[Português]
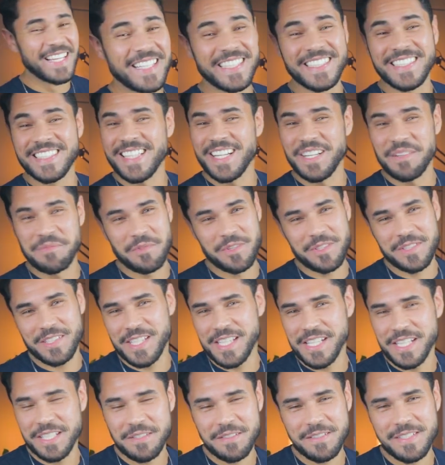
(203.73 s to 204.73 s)
Não, meus
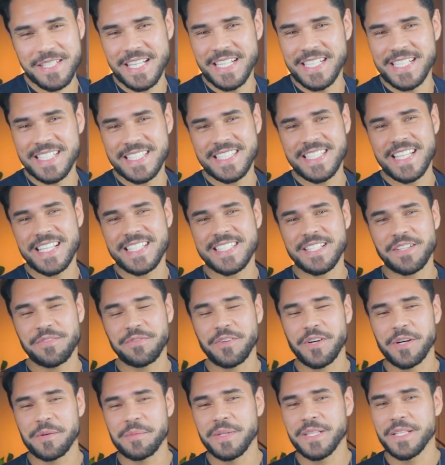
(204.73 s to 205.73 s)
queridos learners, dessa
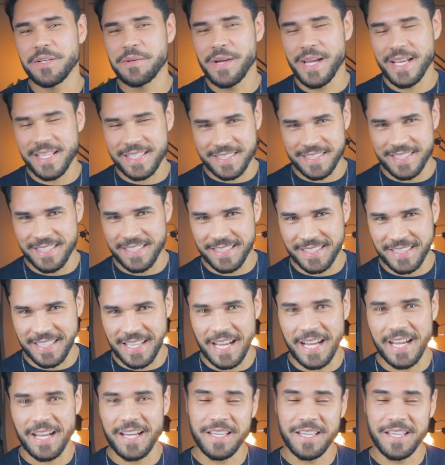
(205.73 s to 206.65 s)
forma não é assim, tá?